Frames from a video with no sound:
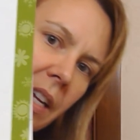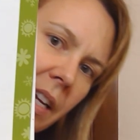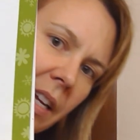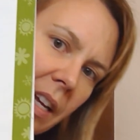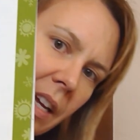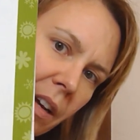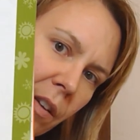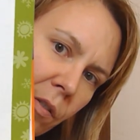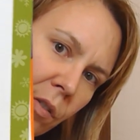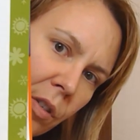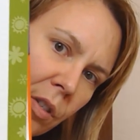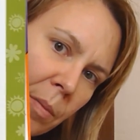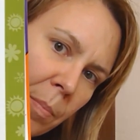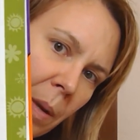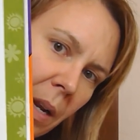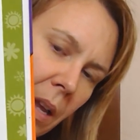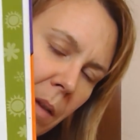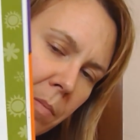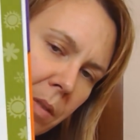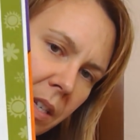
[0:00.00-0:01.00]
de algunas
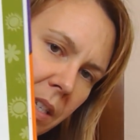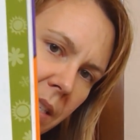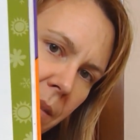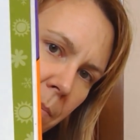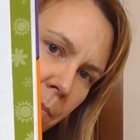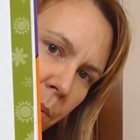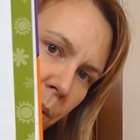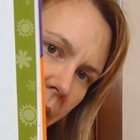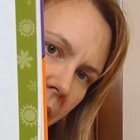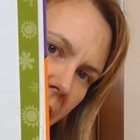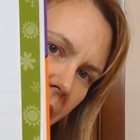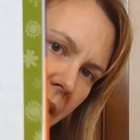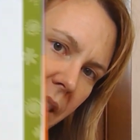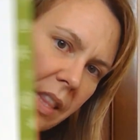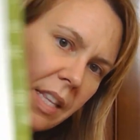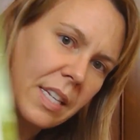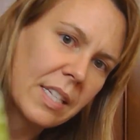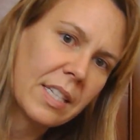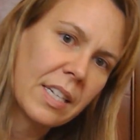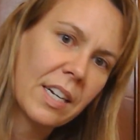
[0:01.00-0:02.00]
palabras
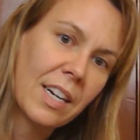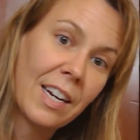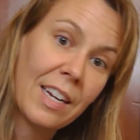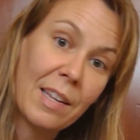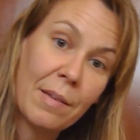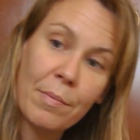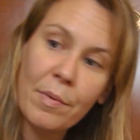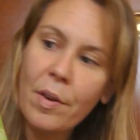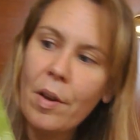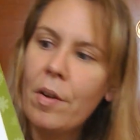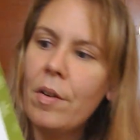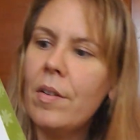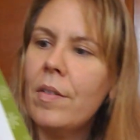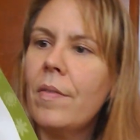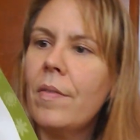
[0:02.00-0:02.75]
importantes en el libro.